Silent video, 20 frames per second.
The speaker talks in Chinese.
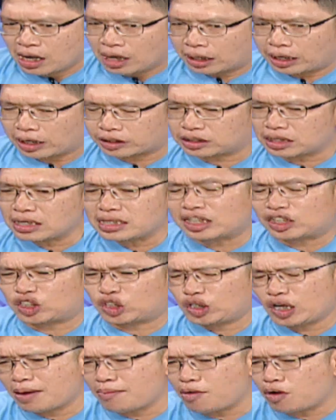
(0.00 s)
可是你
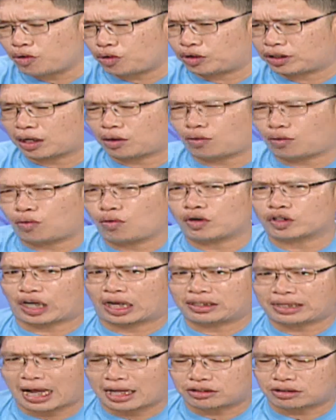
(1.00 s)
羡慕鱼的过
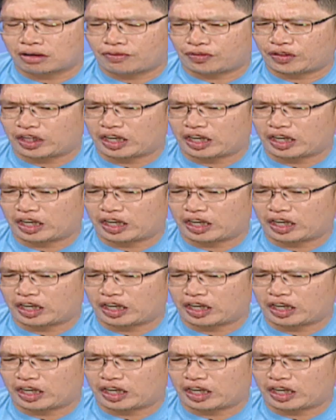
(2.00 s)
程当中，